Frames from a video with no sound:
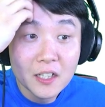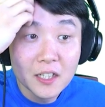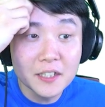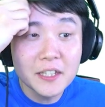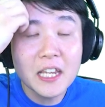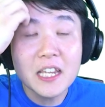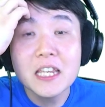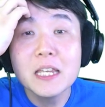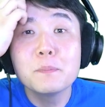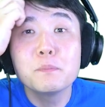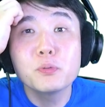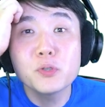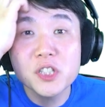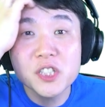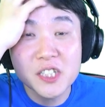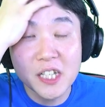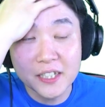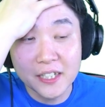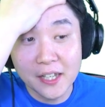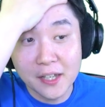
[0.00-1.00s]
되게
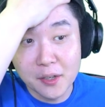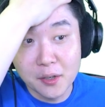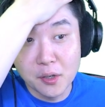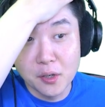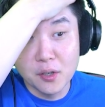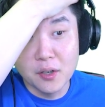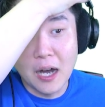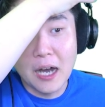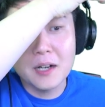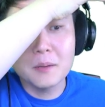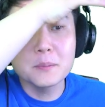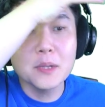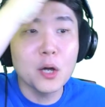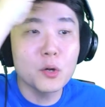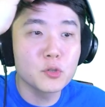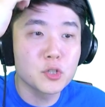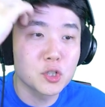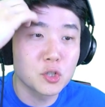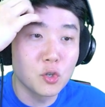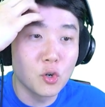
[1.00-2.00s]
이쁘시잖아요.
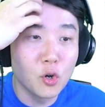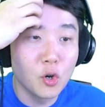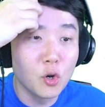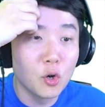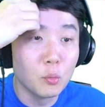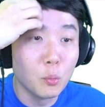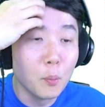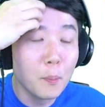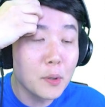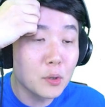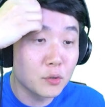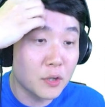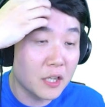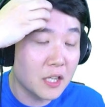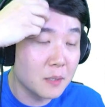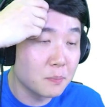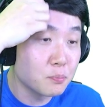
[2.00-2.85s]
아름다우시고 몸매도 되게